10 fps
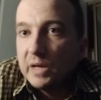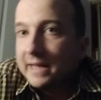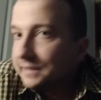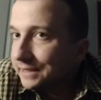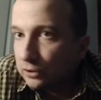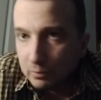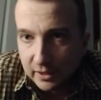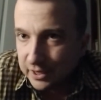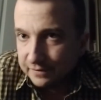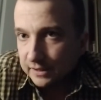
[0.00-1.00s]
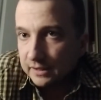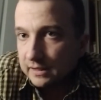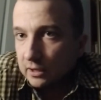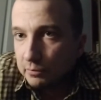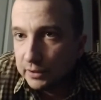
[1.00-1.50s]
Henryk Tomaszewski,
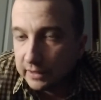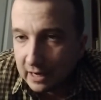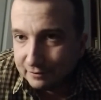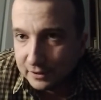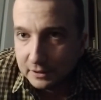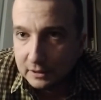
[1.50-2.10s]
znakomity grafik